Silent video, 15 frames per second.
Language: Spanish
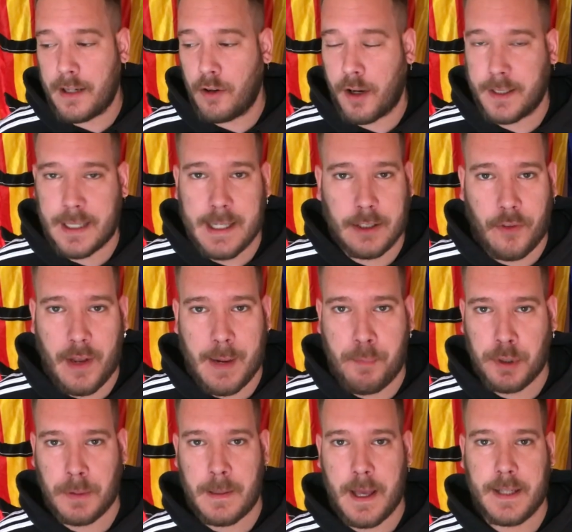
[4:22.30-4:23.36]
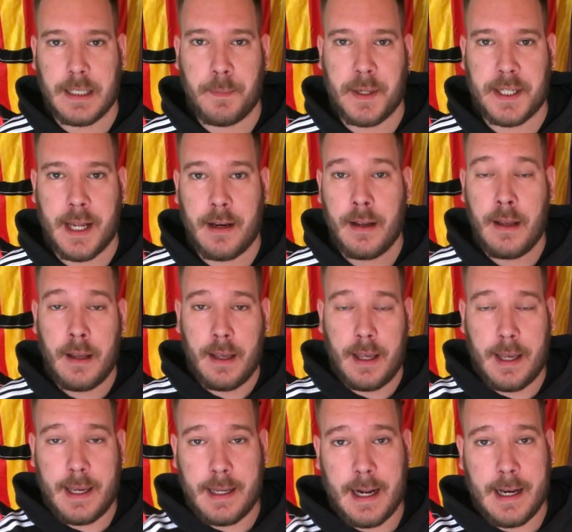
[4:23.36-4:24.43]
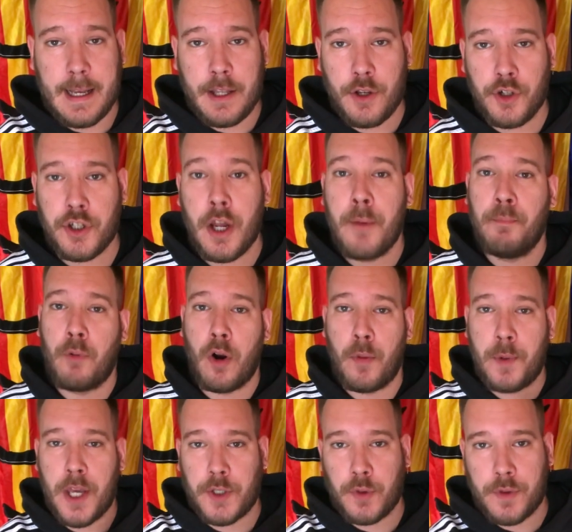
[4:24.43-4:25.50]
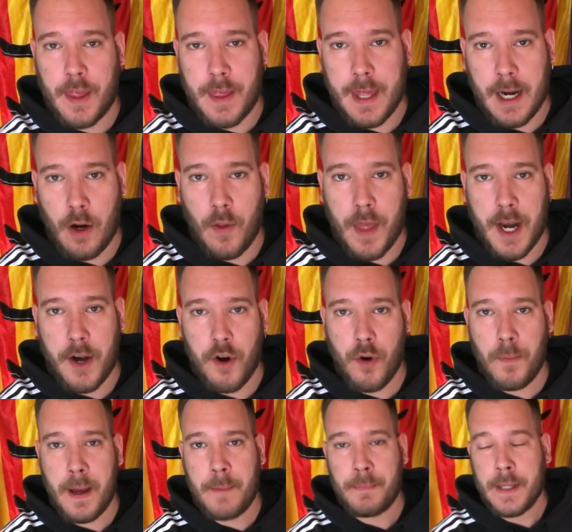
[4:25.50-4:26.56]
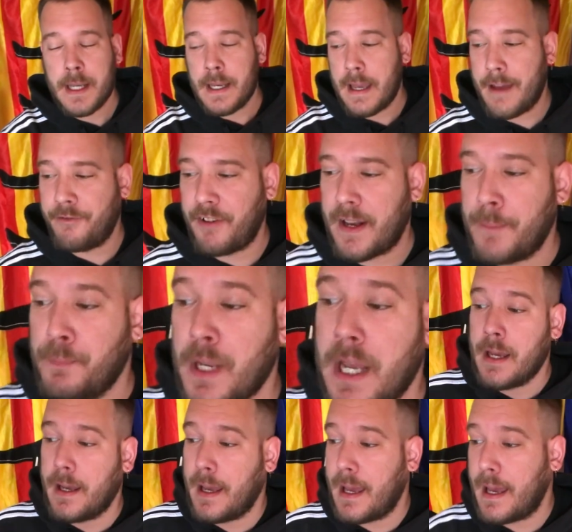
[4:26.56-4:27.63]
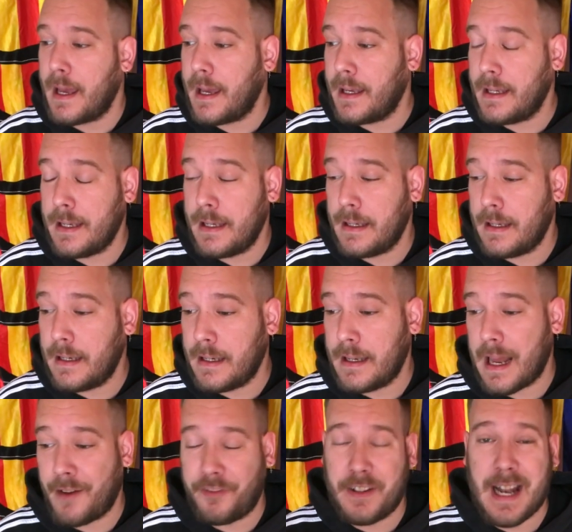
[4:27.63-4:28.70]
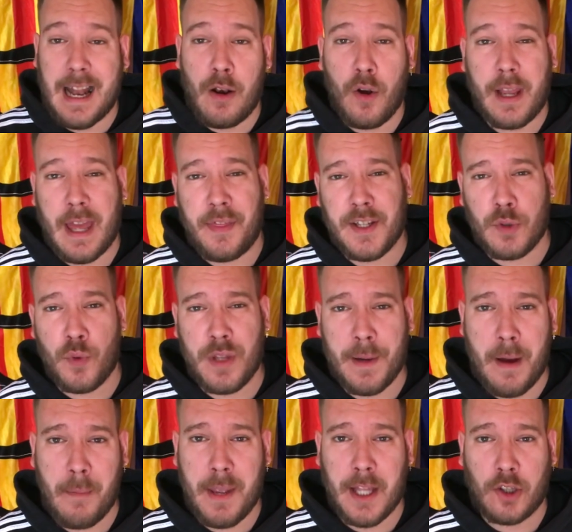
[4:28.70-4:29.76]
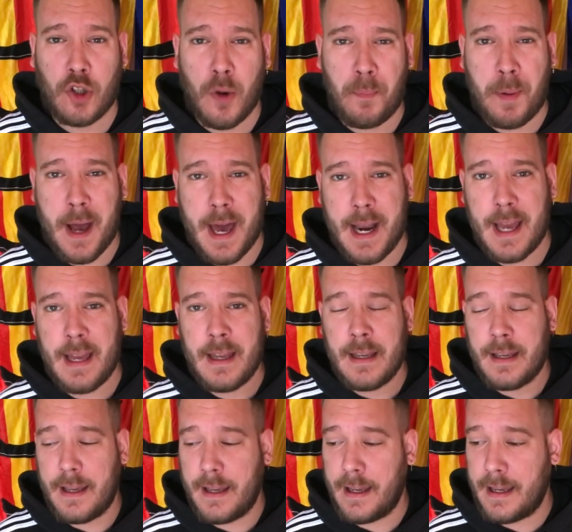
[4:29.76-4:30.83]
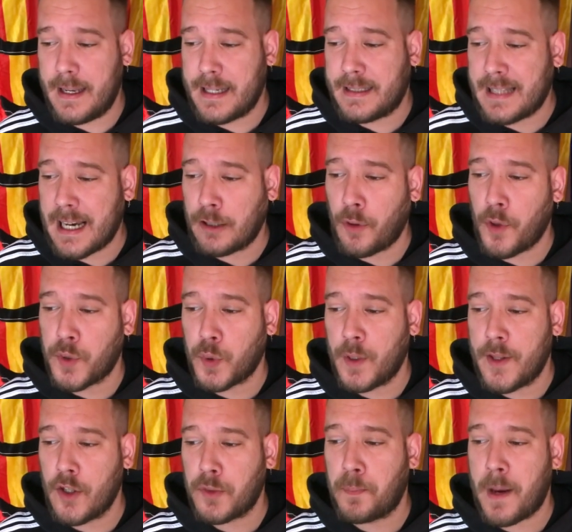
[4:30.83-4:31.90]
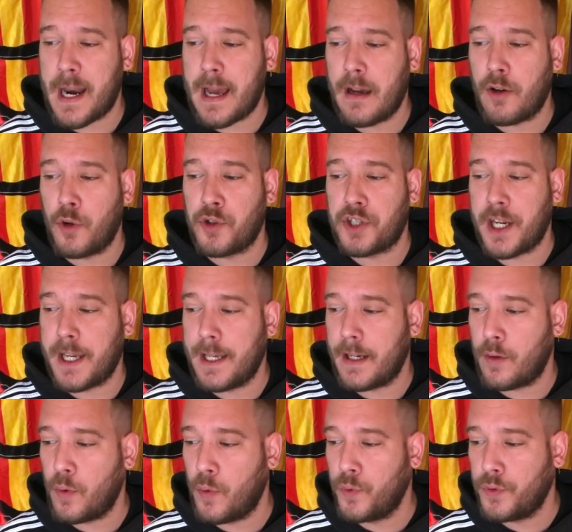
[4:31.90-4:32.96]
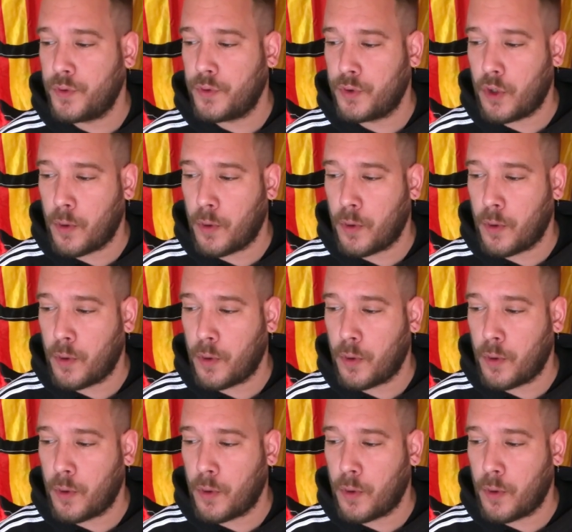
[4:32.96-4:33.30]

y los que tenían todas las posibilidades de pasar eran ellos, volvía a suceder lo de Roma, en fin. Eh, y, al final lo que hace es un llamamiento para eh, estar todos unidos para conseguir un un